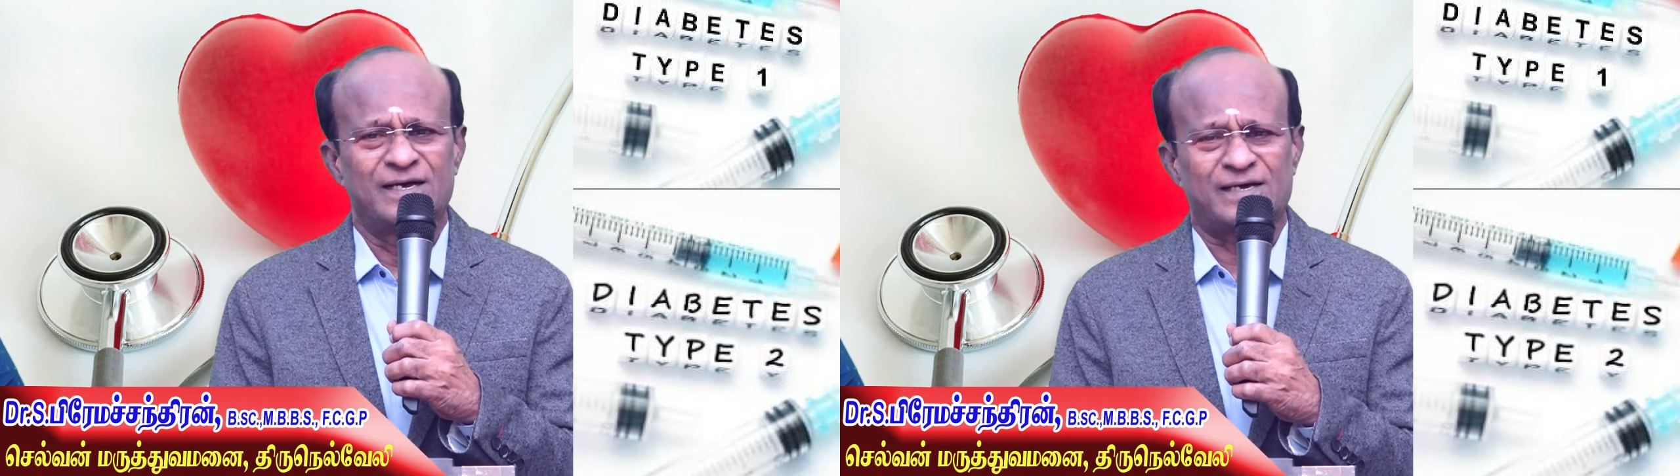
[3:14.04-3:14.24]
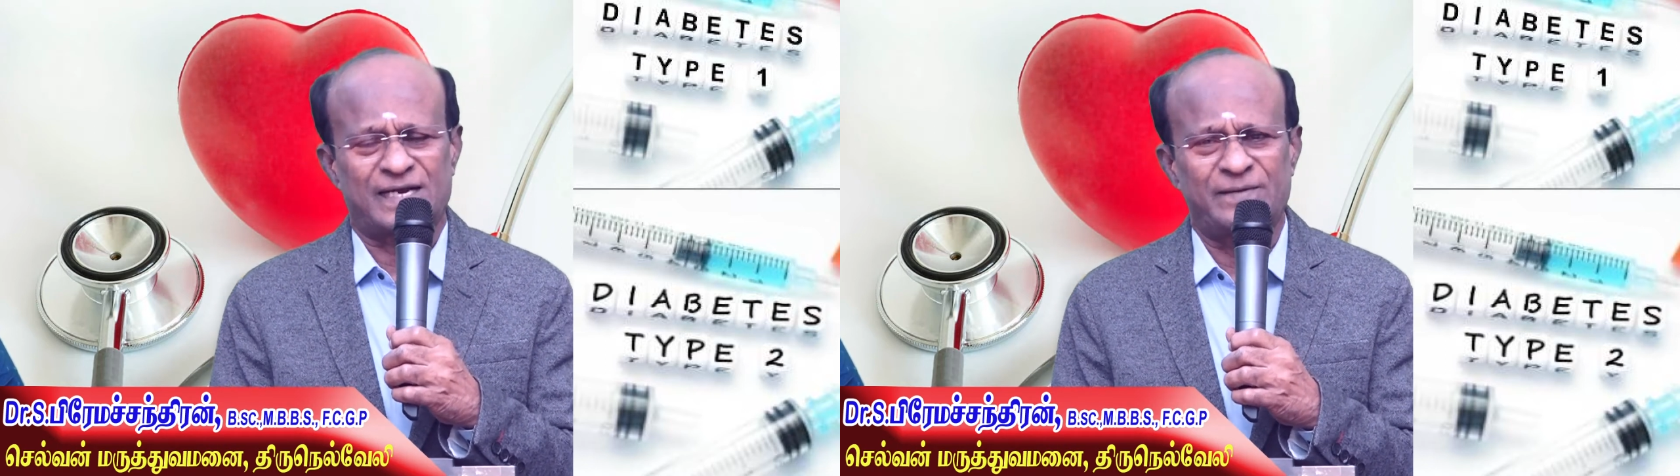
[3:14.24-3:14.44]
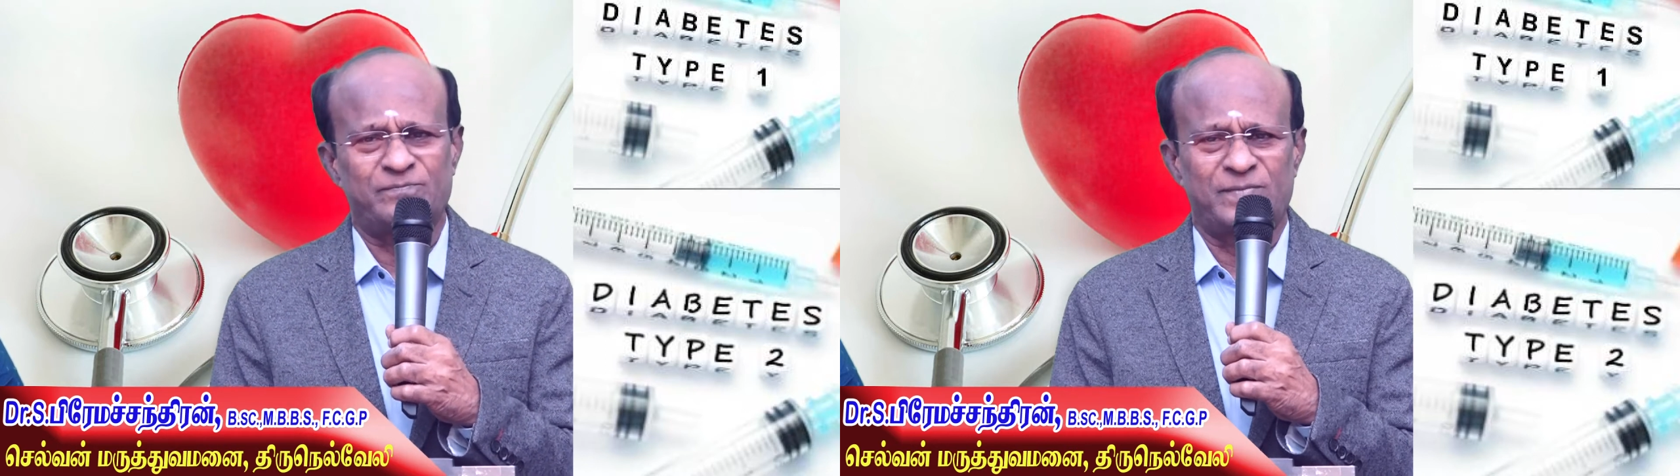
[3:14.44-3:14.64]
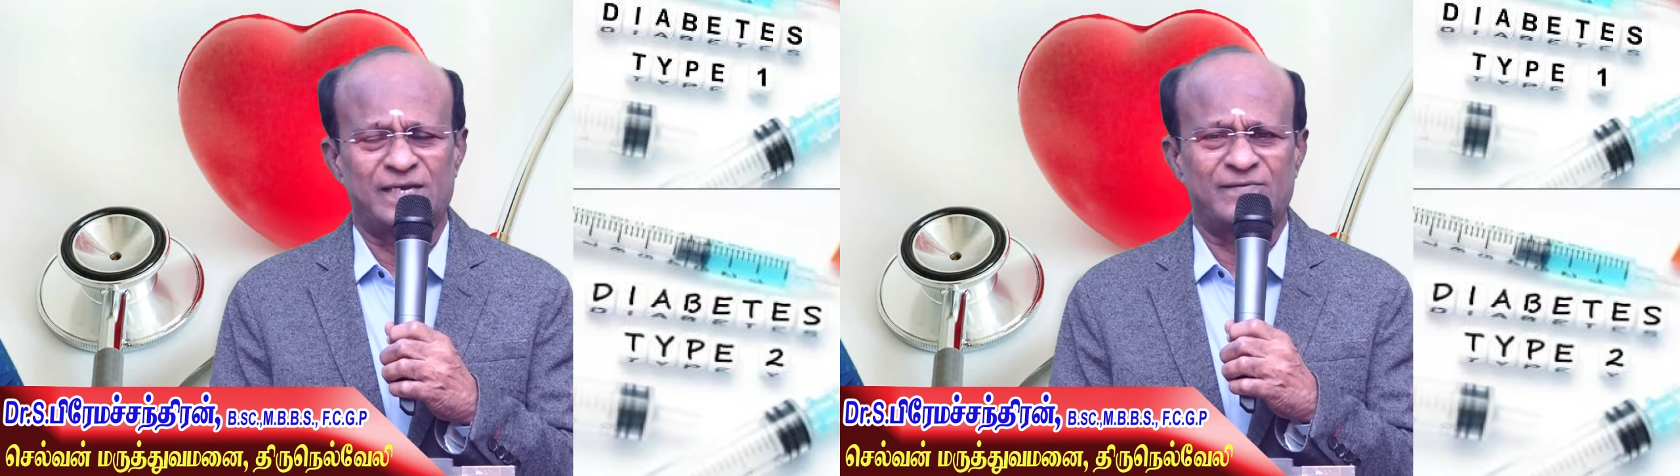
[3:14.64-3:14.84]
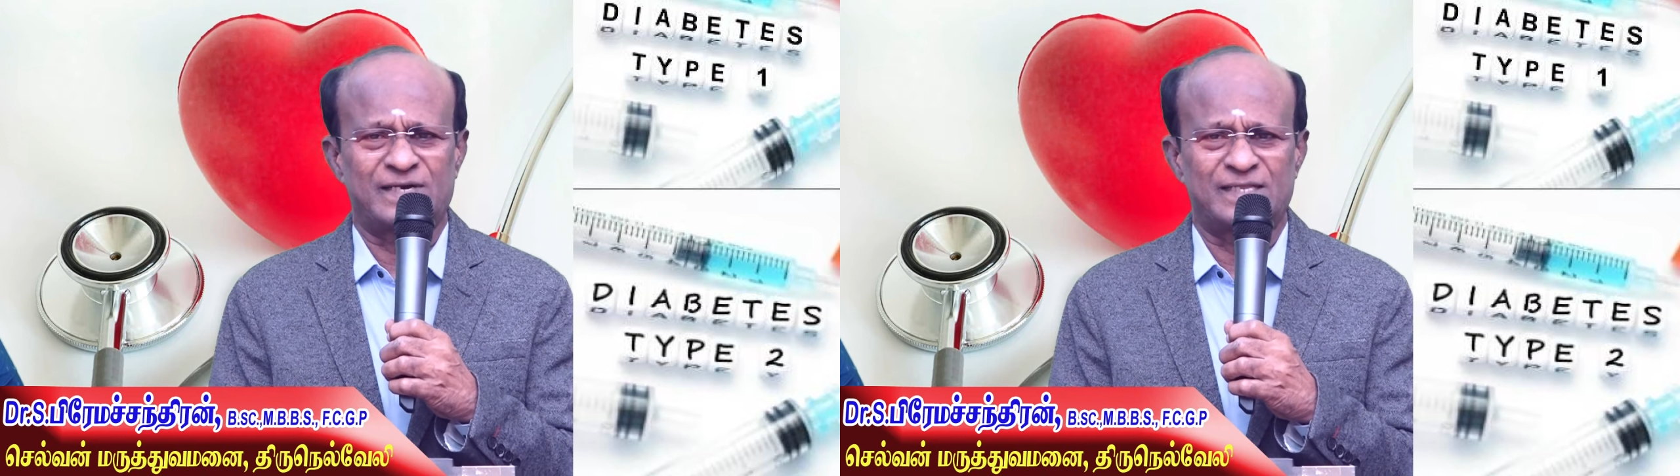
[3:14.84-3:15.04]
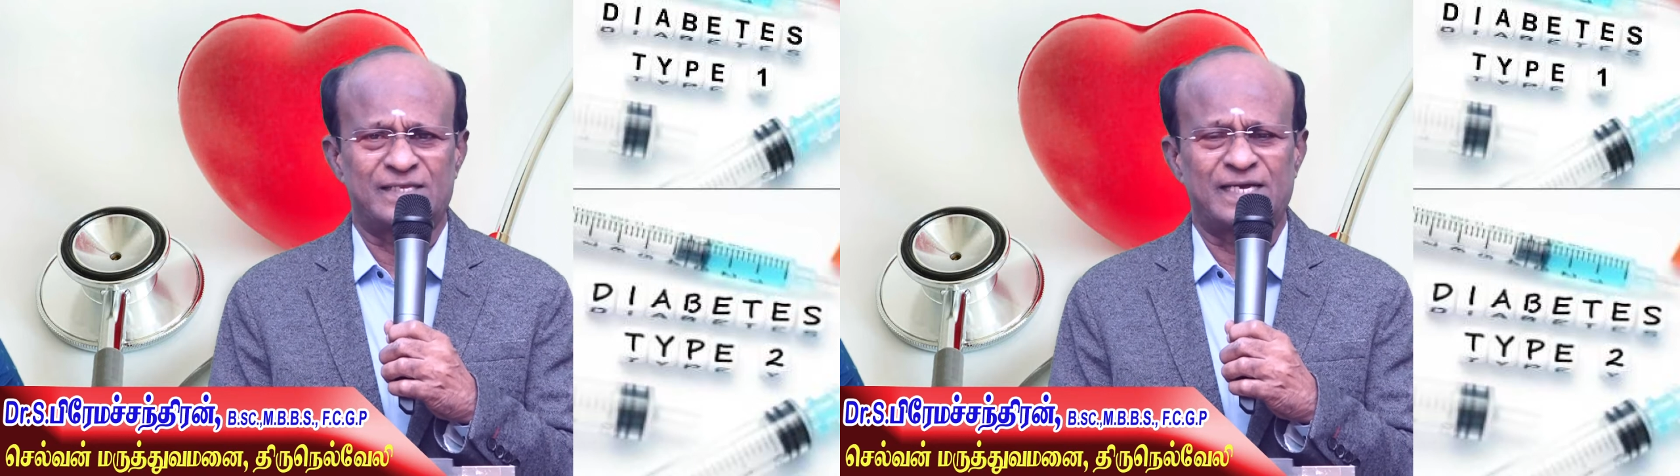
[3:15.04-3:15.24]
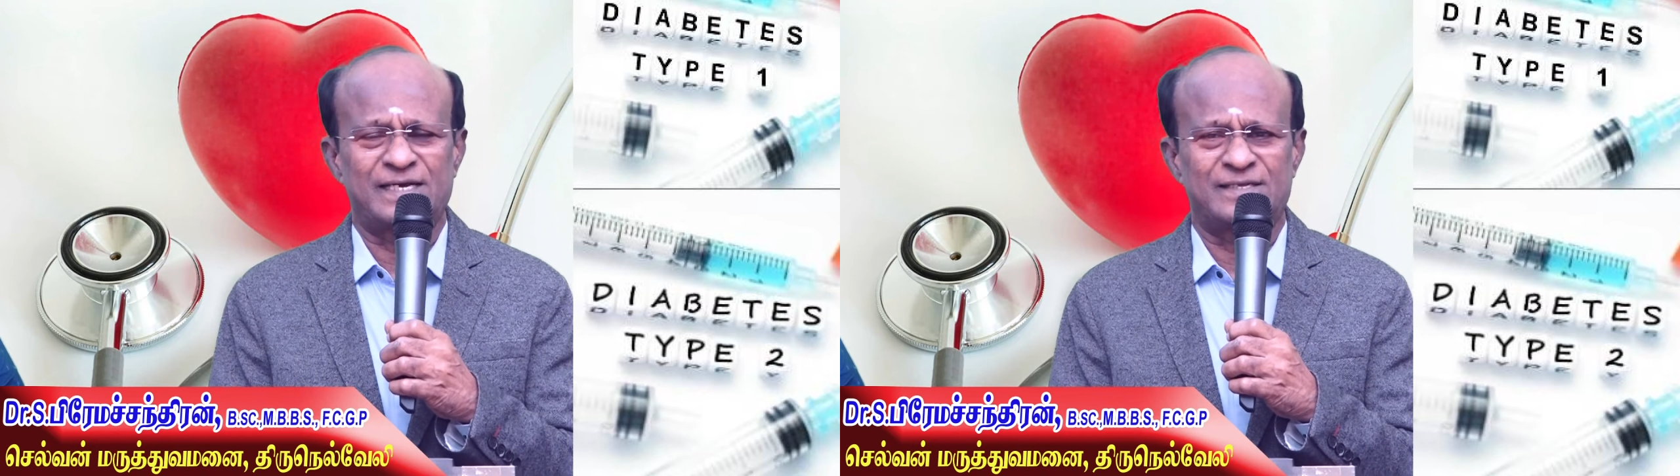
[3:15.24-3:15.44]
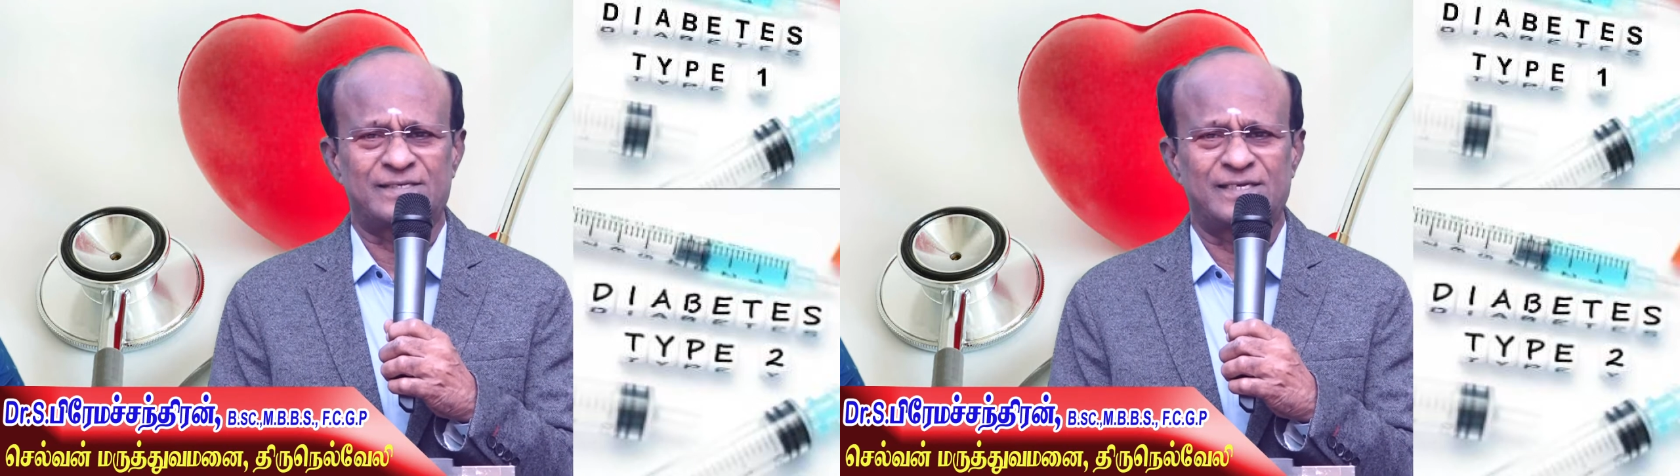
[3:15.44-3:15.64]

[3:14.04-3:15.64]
கிராம்ப் மாதிரி வர்றது நைட்டில்